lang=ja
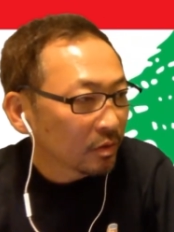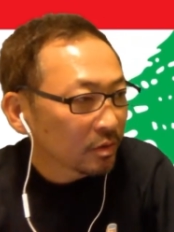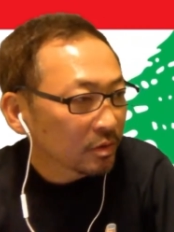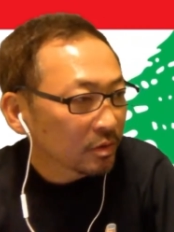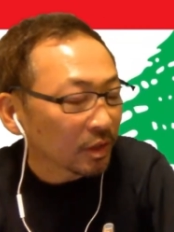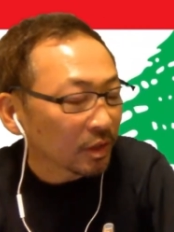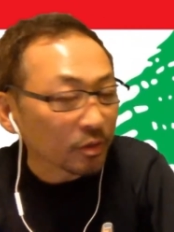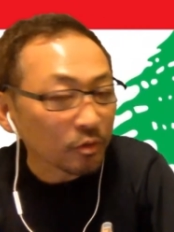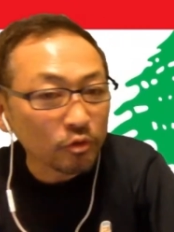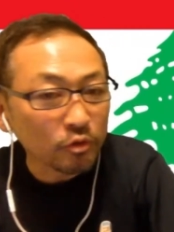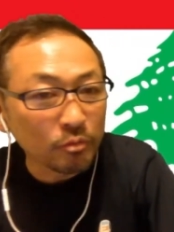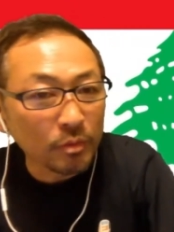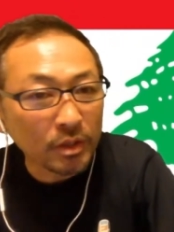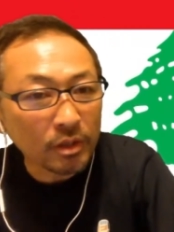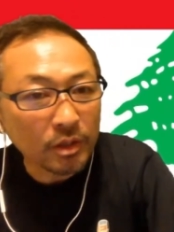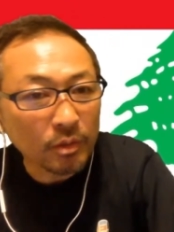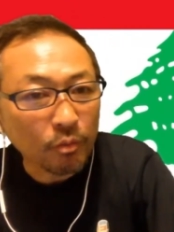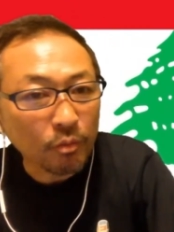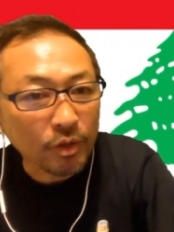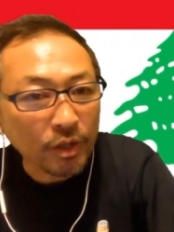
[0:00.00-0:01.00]
ちゃんと埋め
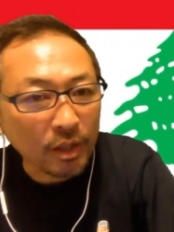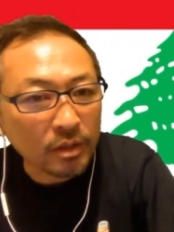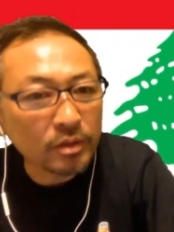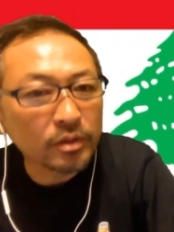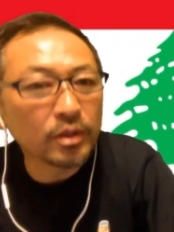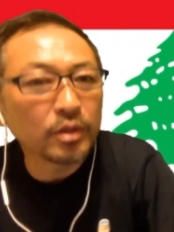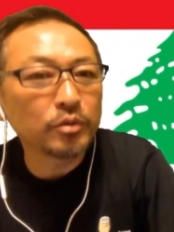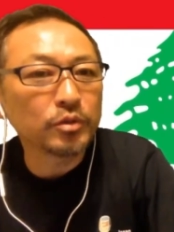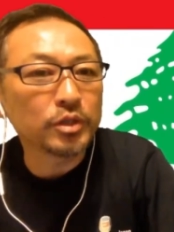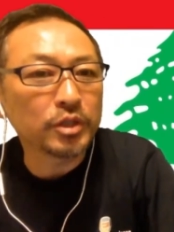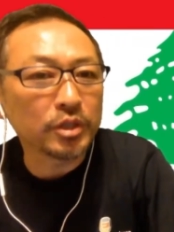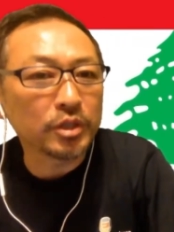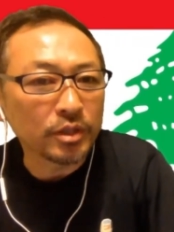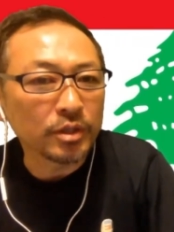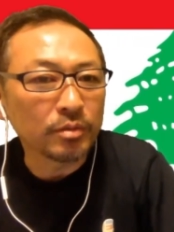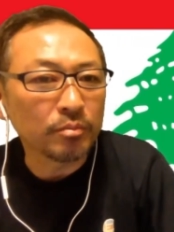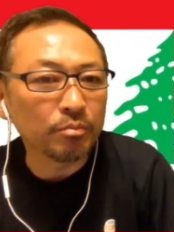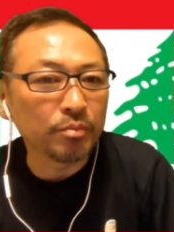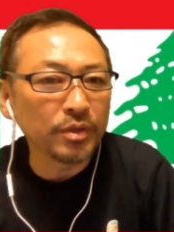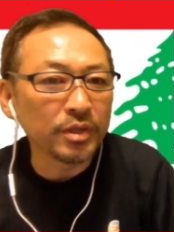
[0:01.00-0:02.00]
立てもやってる
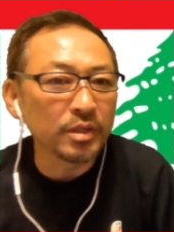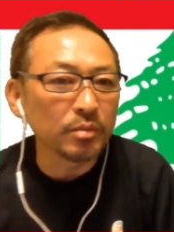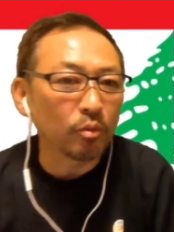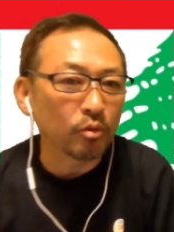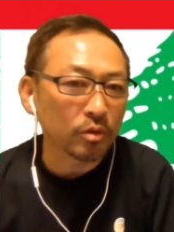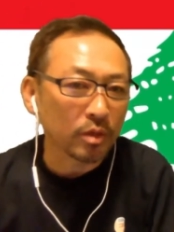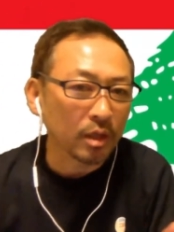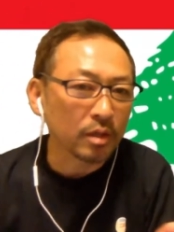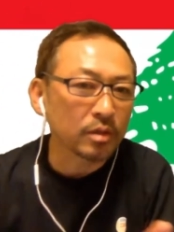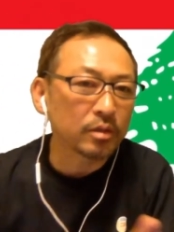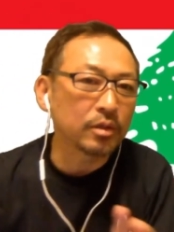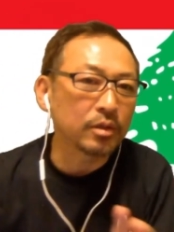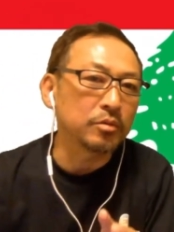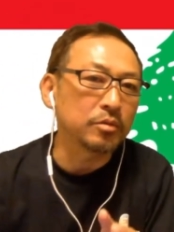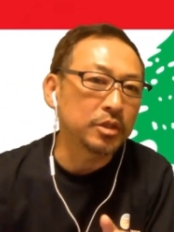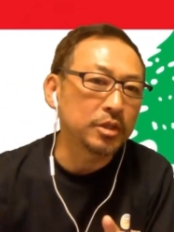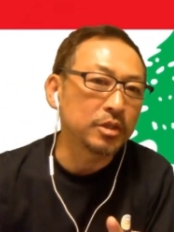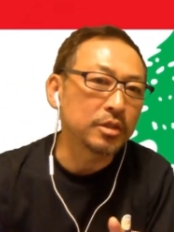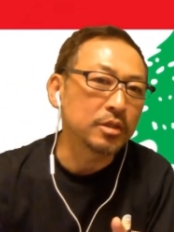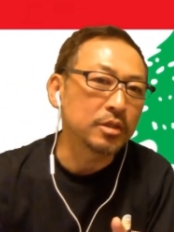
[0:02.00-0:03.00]
し、ビルも建って
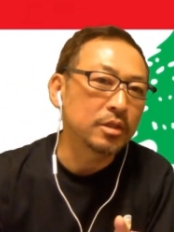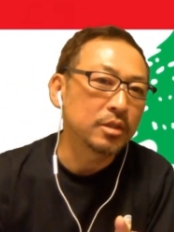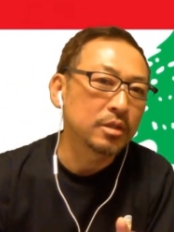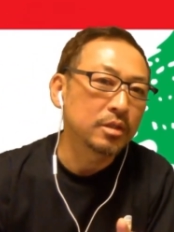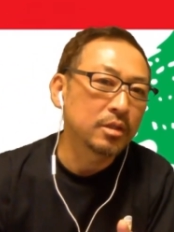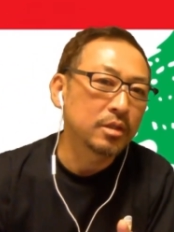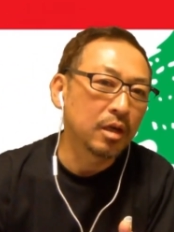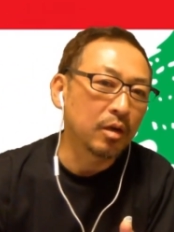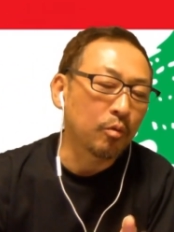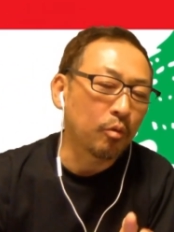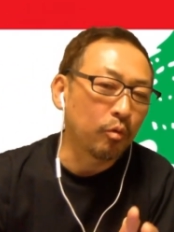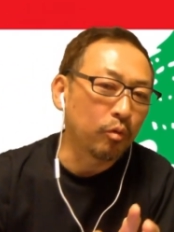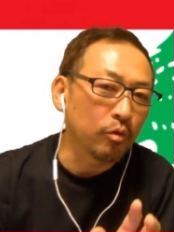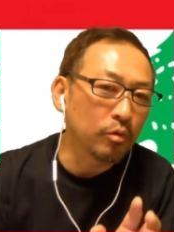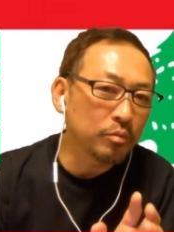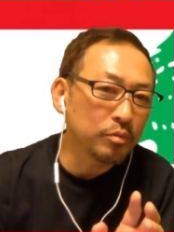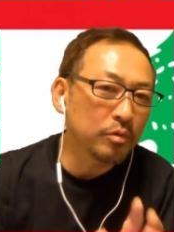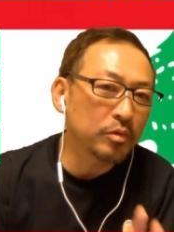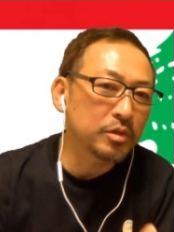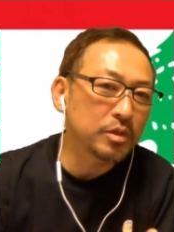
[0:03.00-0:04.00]
るし、あ、こ
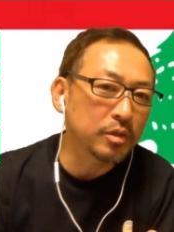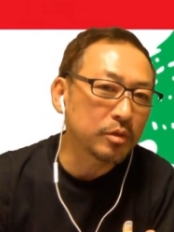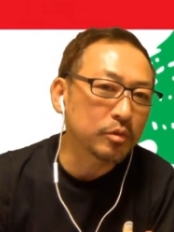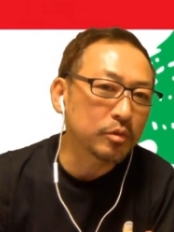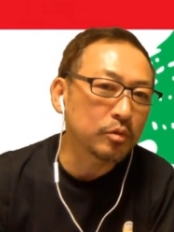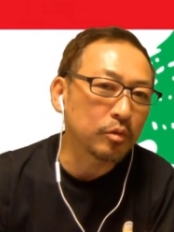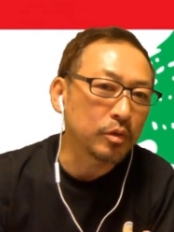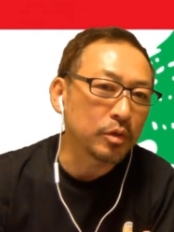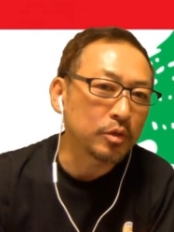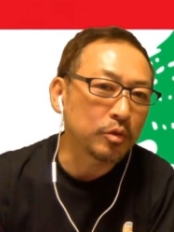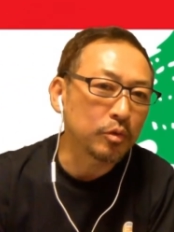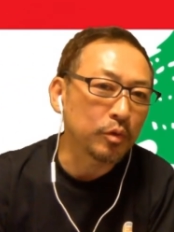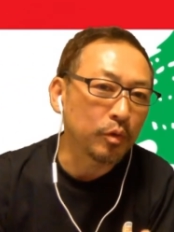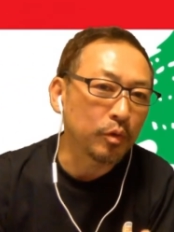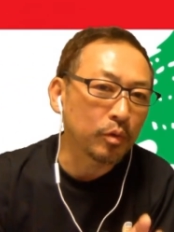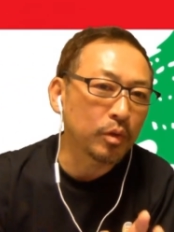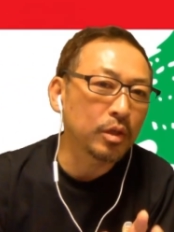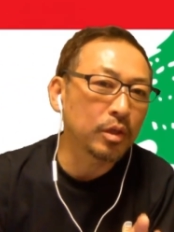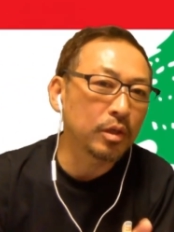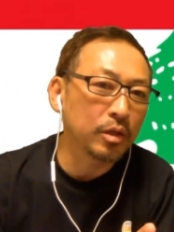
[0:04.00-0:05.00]
のプロジェクト一応
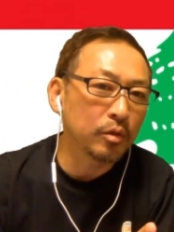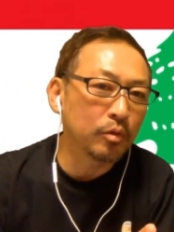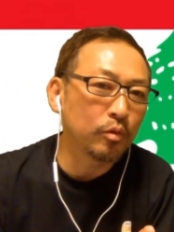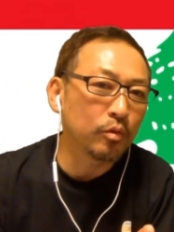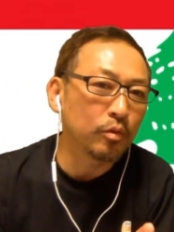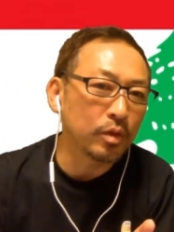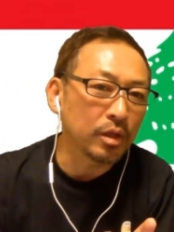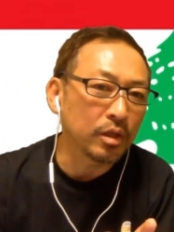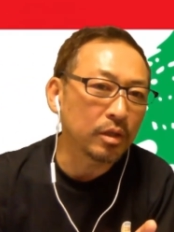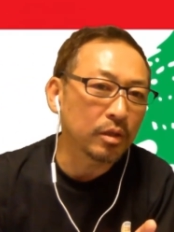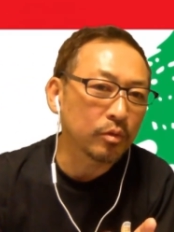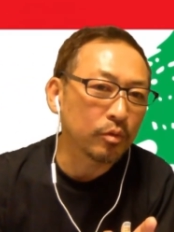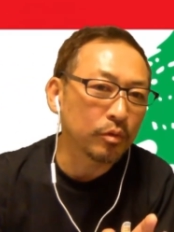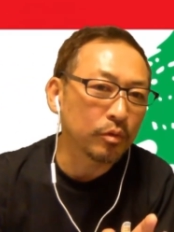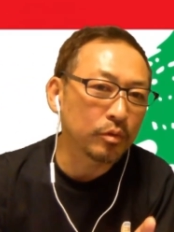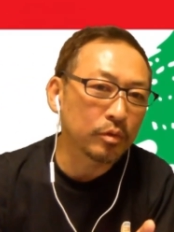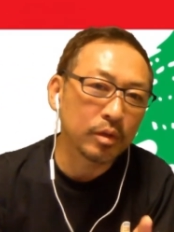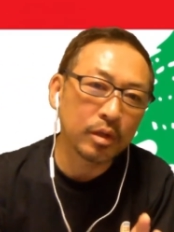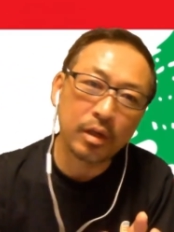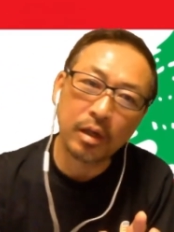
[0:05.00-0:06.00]
予定通りと
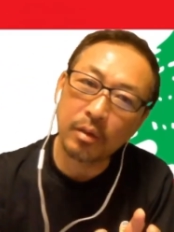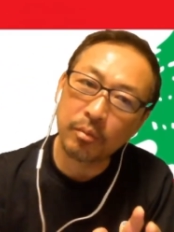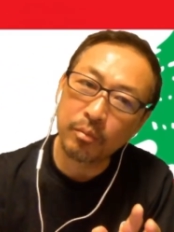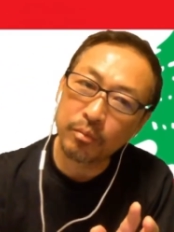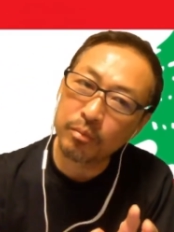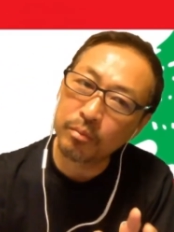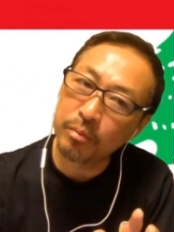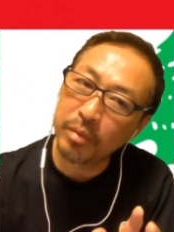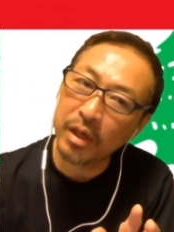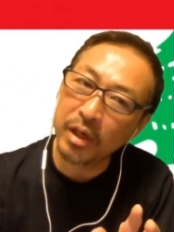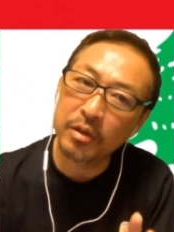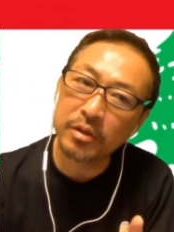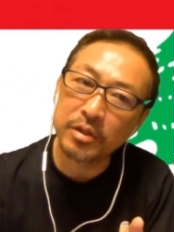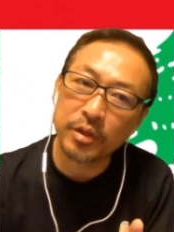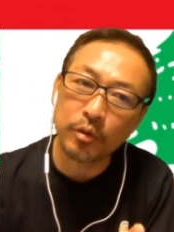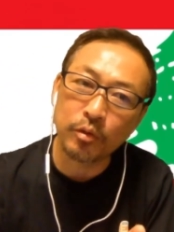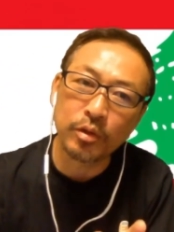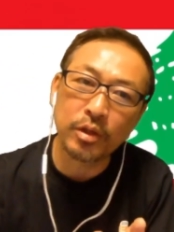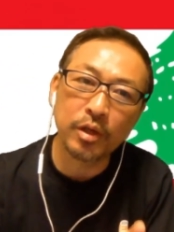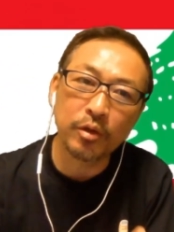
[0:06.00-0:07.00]
いうか、場合によっ
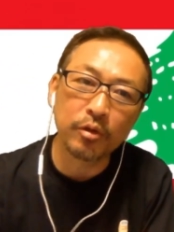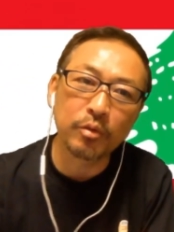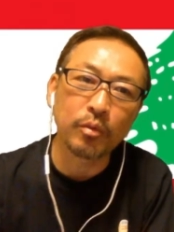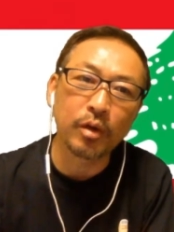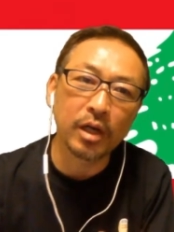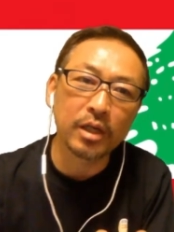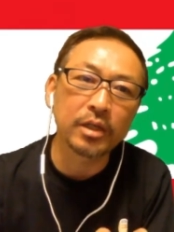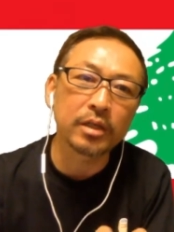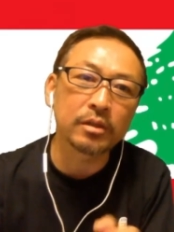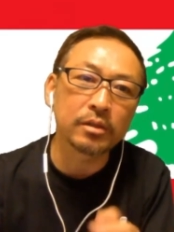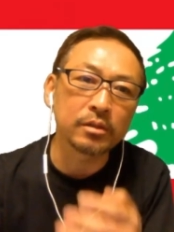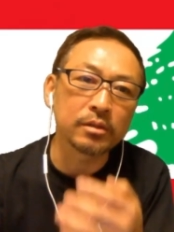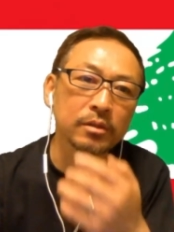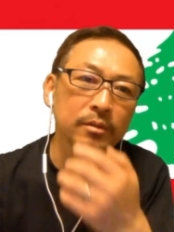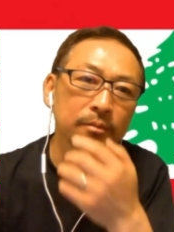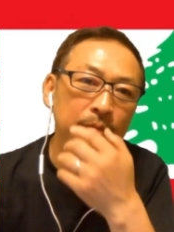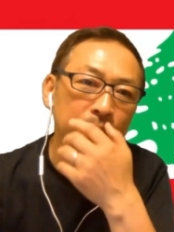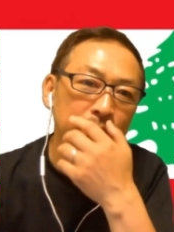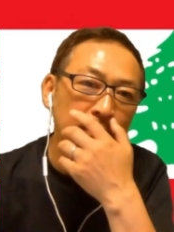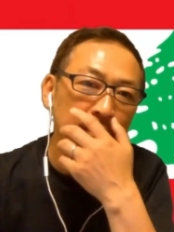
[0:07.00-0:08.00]
ては予定よりも早
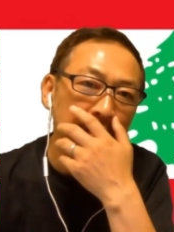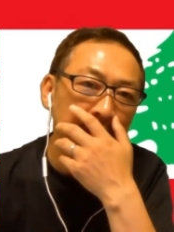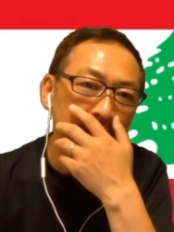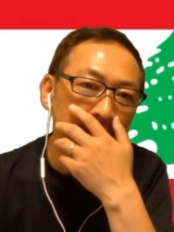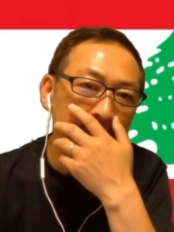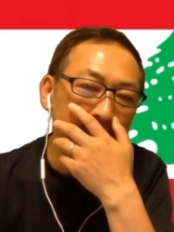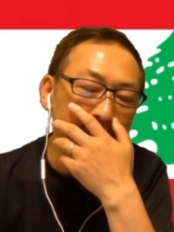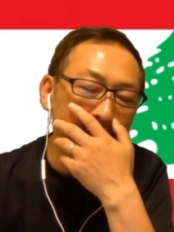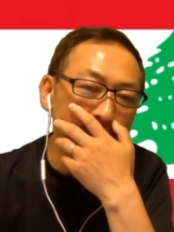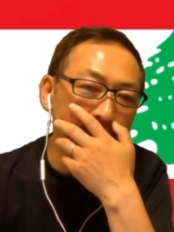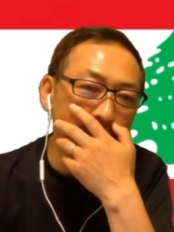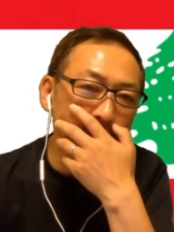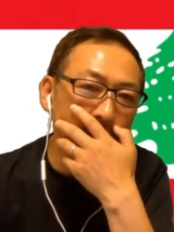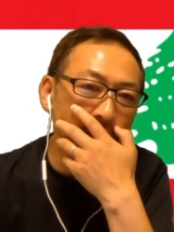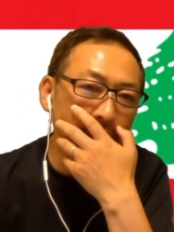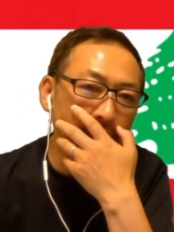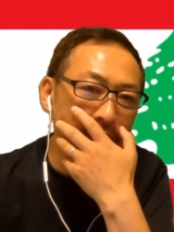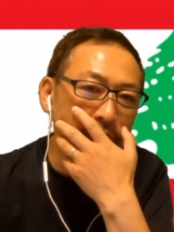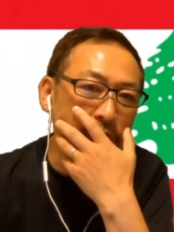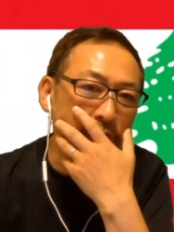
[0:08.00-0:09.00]
く進ん
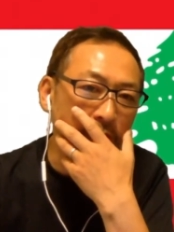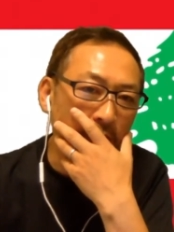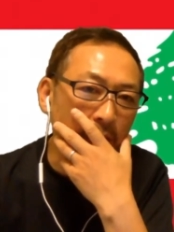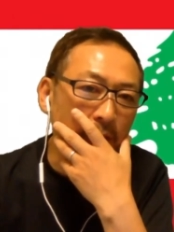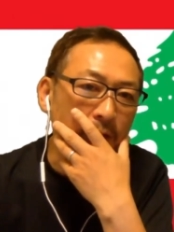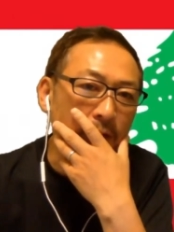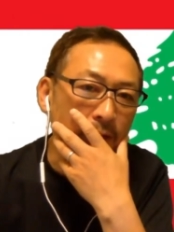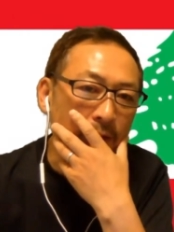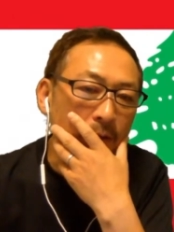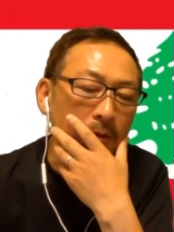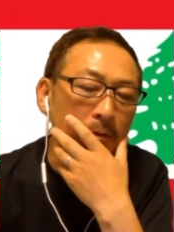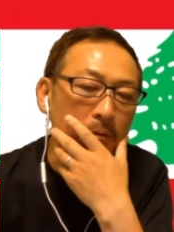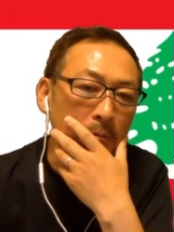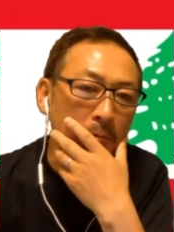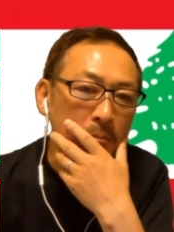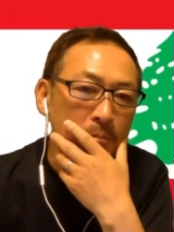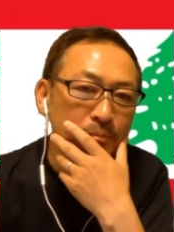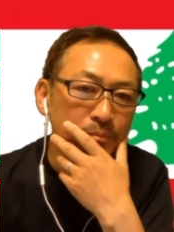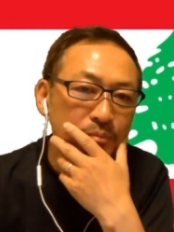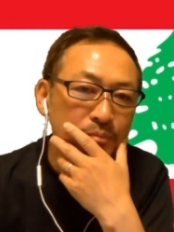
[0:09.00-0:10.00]
でるんじゃないかなと。